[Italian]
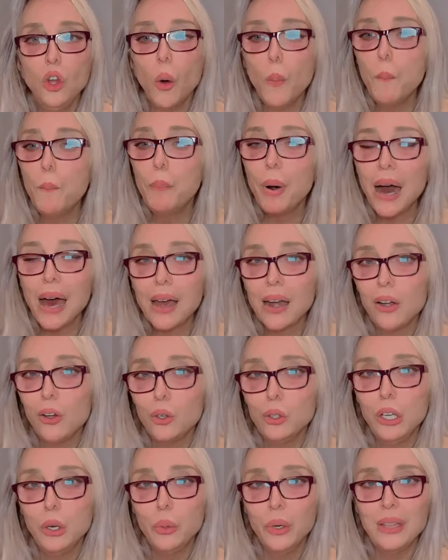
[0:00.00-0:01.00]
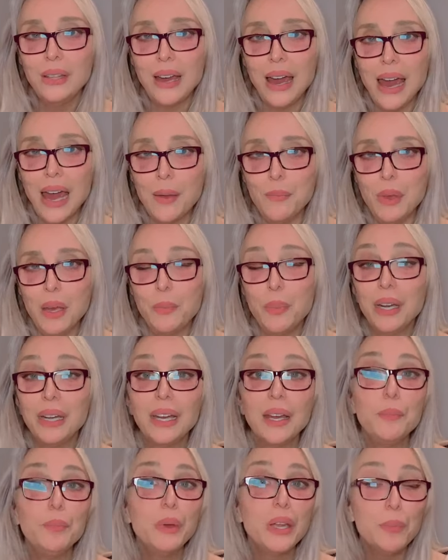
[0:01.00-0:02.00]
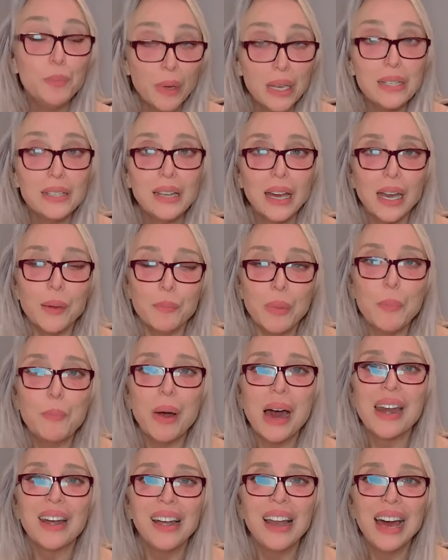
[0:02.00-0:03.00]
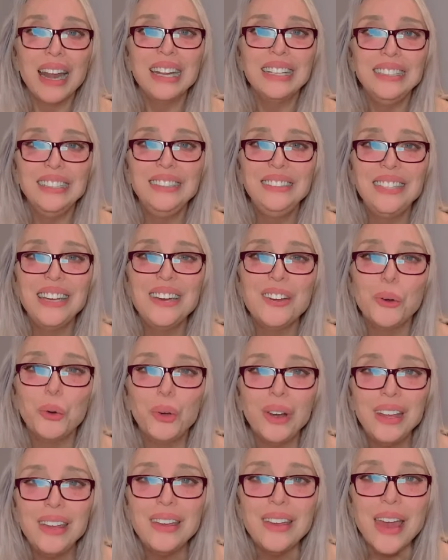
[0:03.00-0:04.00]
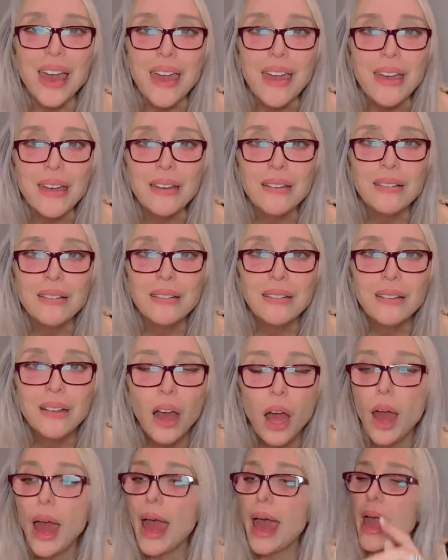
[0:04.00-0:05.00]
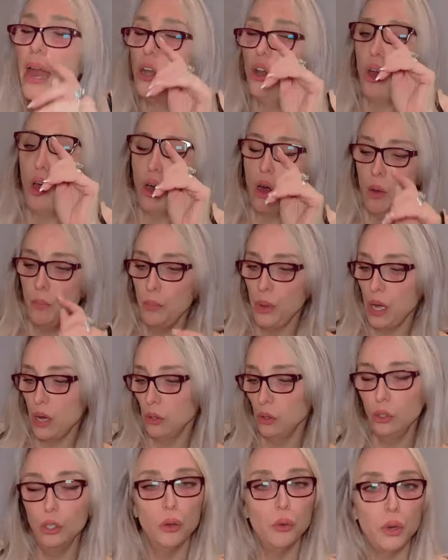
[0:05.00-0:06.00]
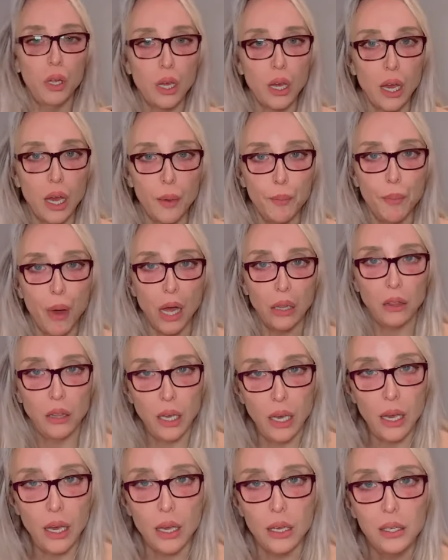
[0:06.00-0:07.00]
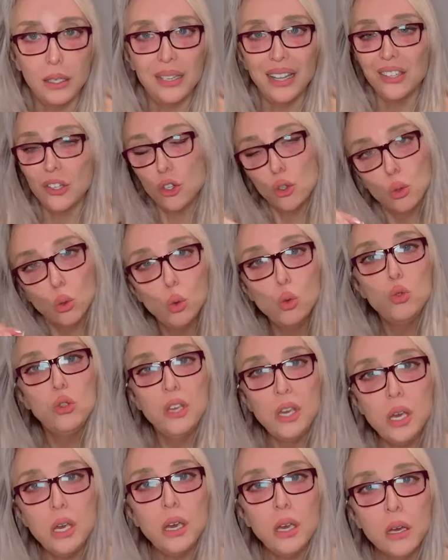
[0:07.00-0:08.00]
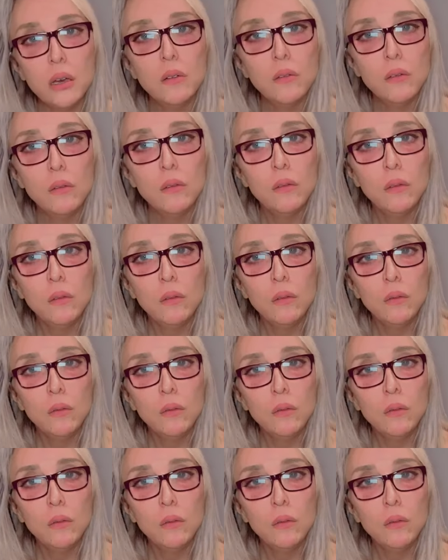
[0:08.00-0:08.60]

Non parlo di quei temi perché per me sarebbe parlare di teorie. Eh no, però teorie, ma te se studi